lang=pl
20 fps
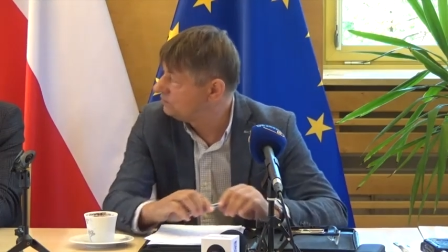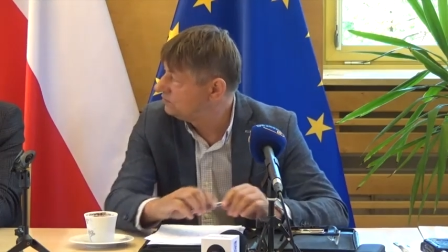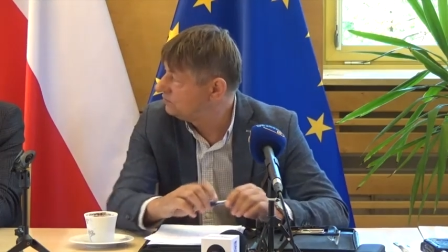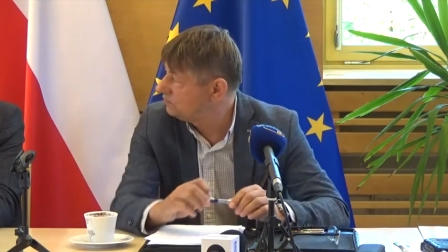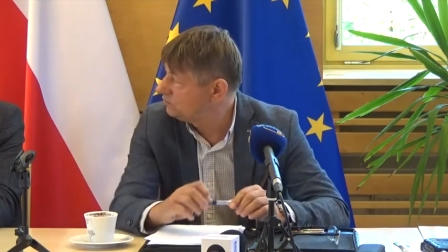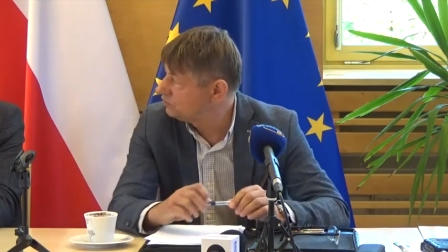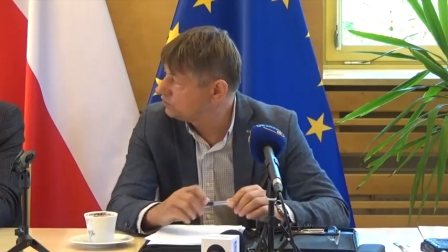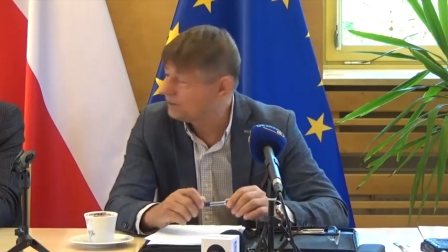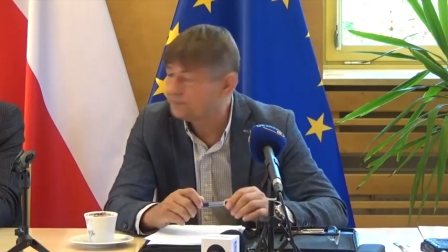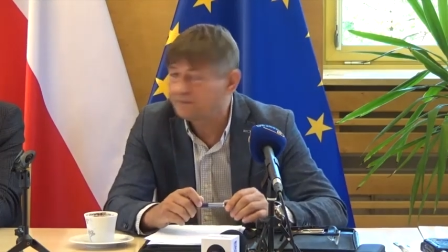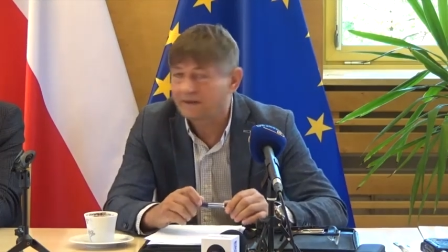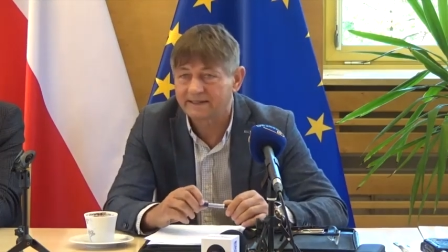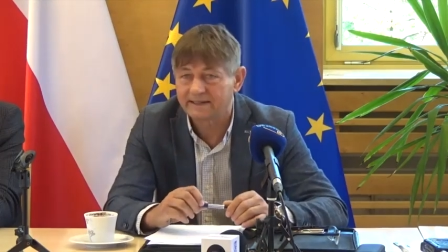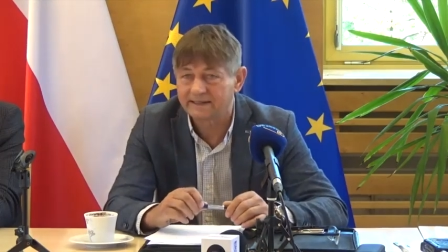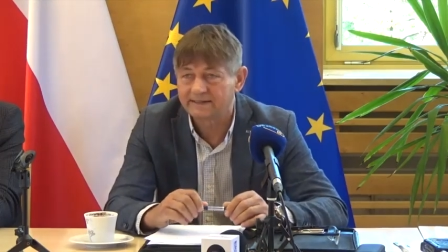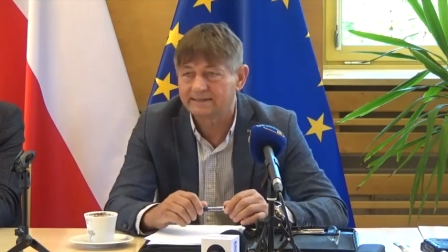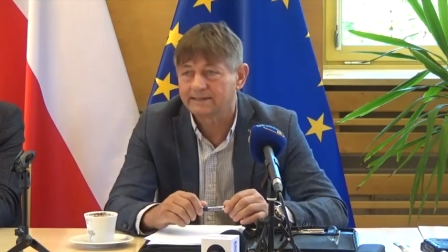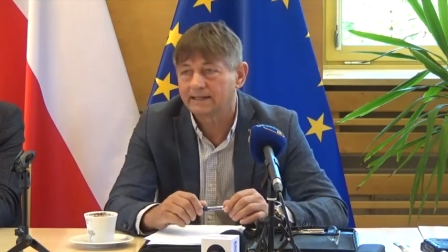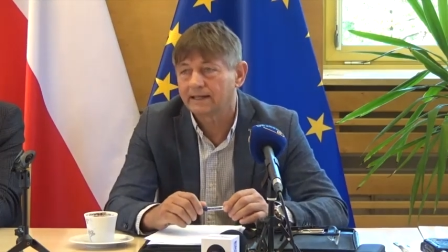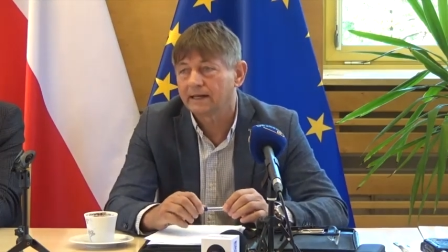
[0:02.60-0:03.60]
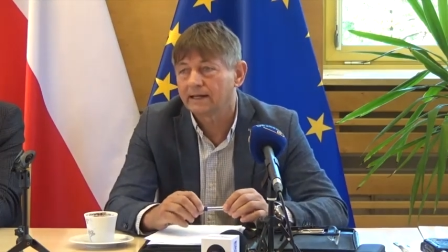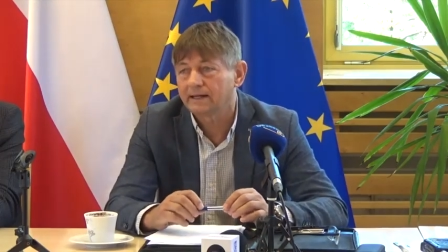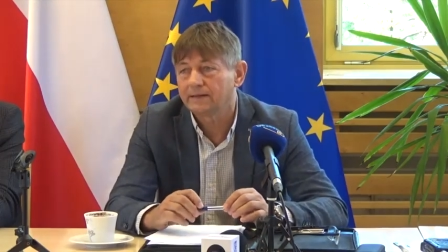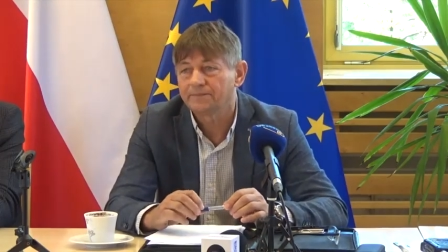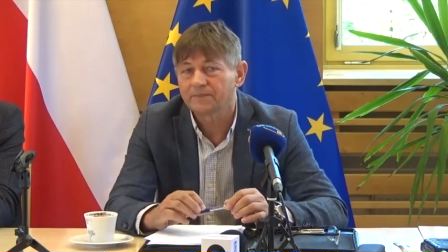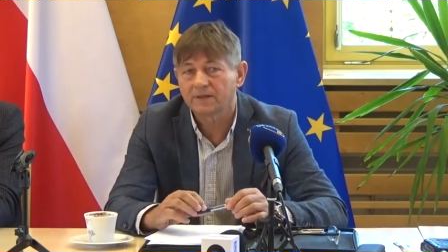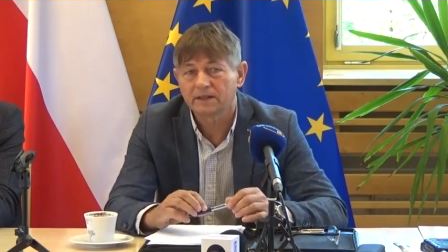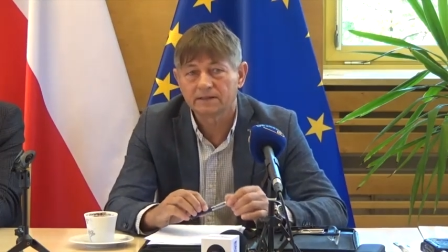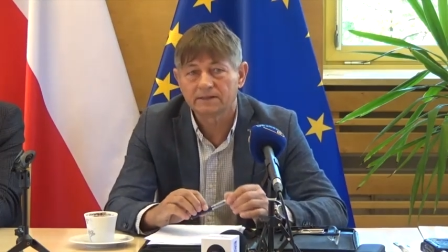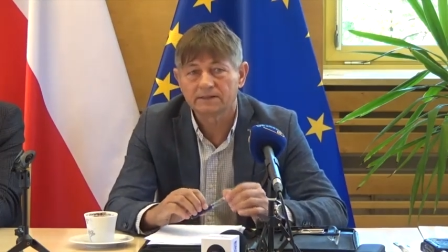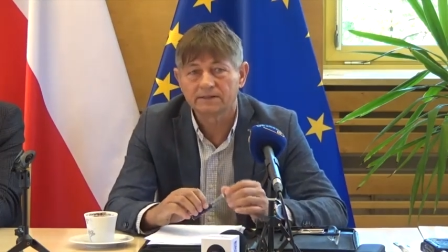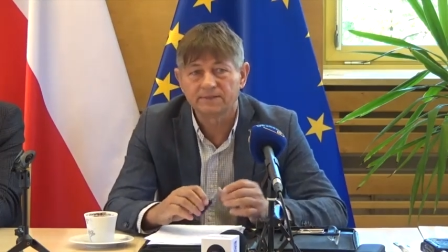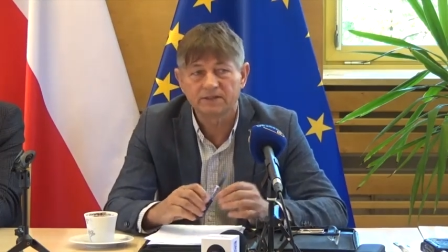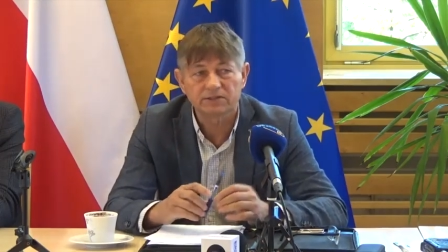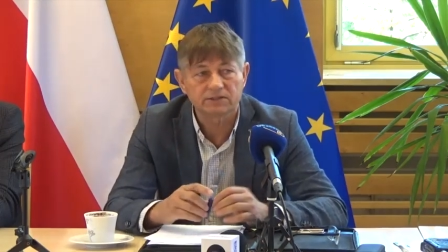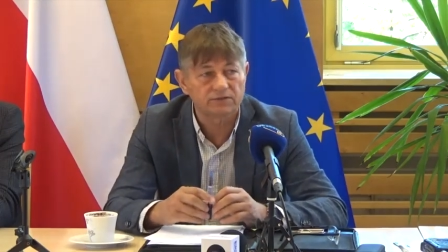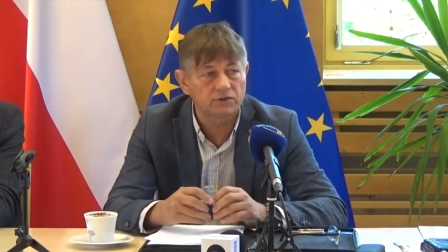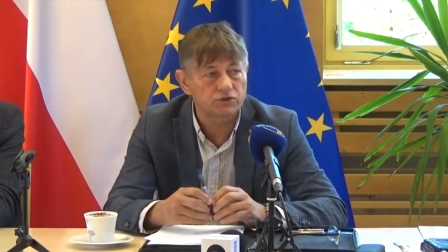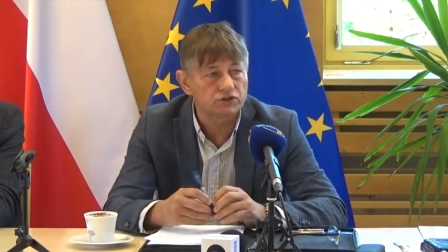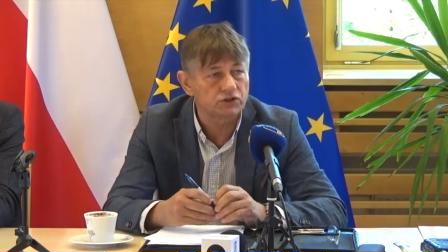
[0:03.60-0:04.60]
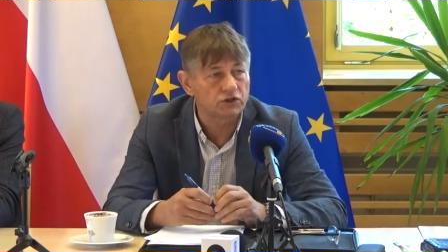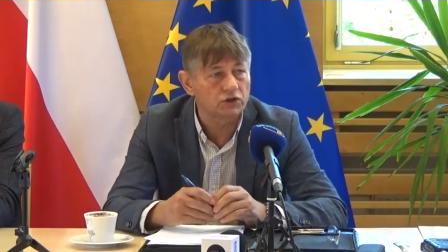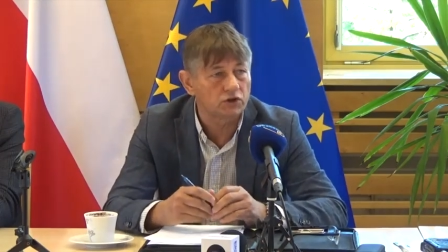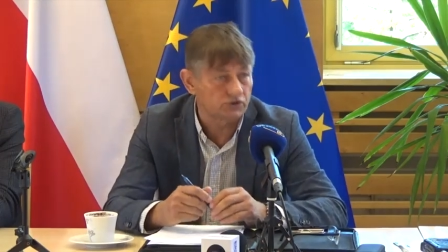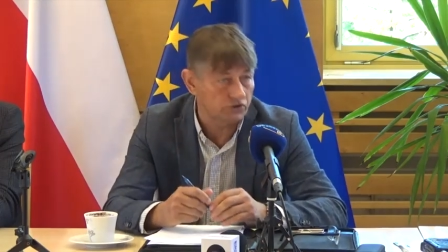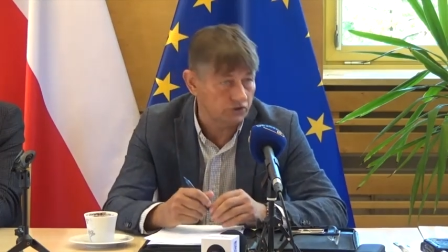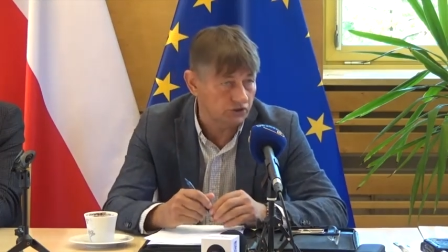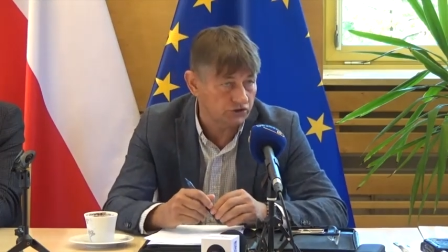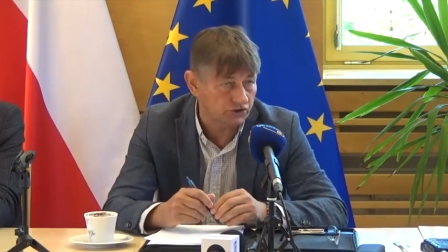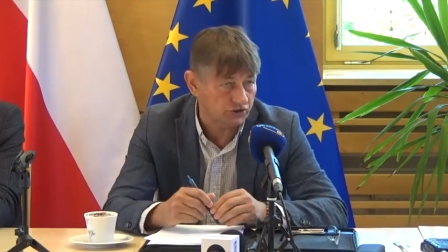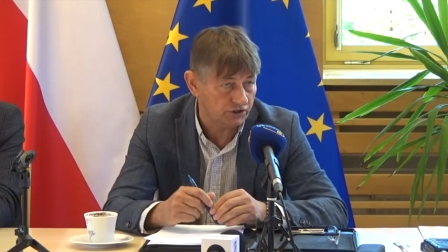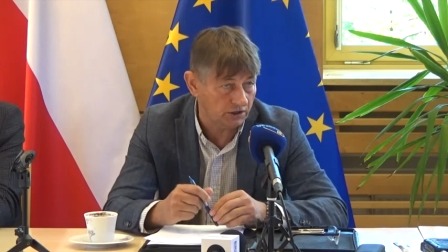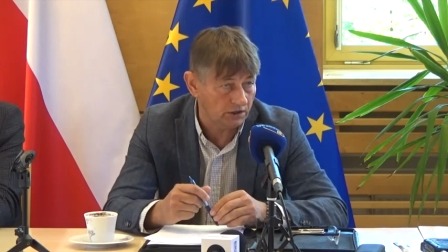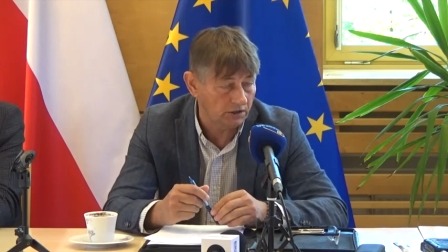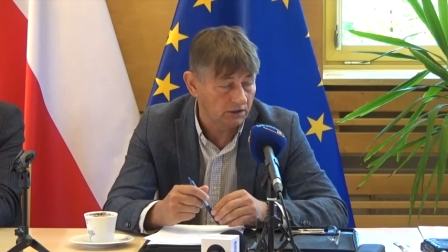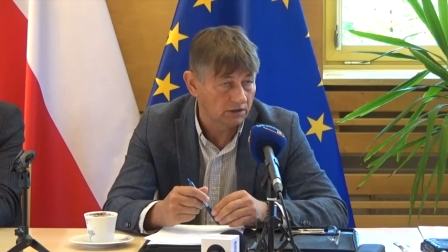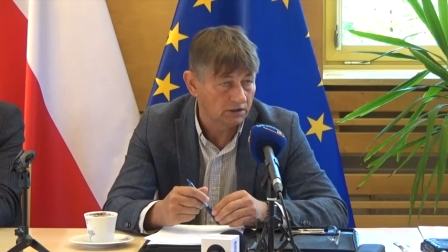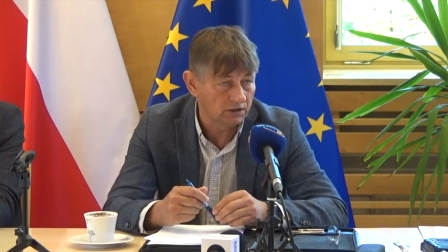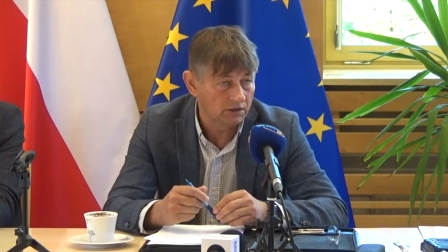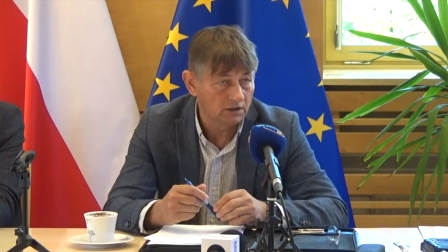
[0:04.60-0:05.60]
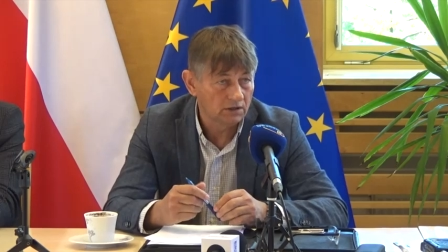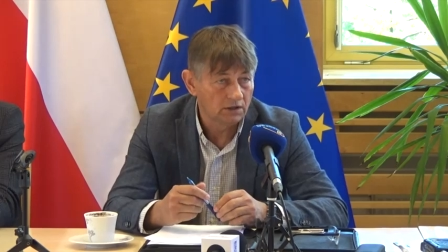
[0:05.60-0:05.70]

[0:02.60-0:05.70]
duża petycja z miejscowości Chojniczki